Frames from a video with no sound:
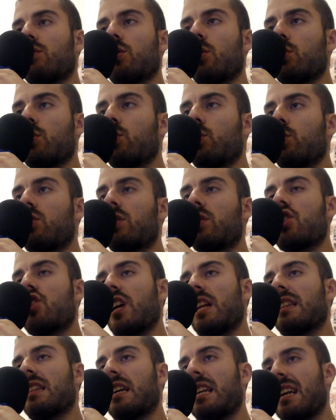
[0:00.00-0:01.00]
sono tutte
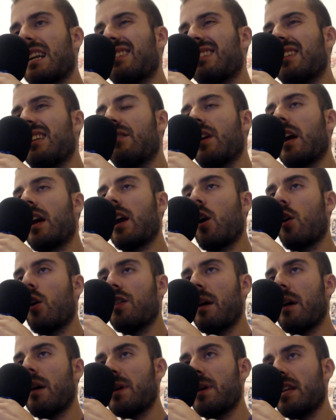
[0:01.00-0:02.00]
scelte narrative che
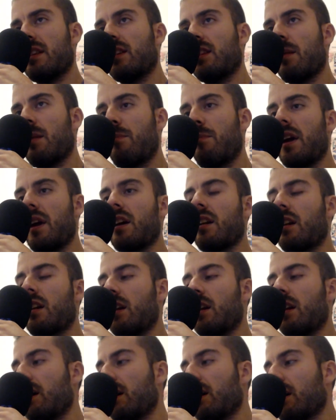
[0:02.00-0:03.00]
Oda mette
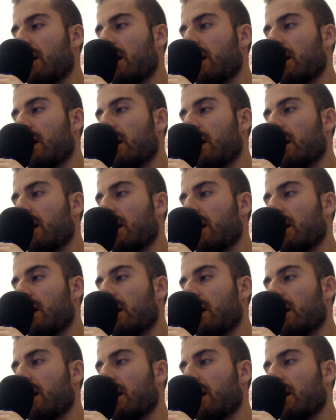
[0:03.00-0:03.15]
per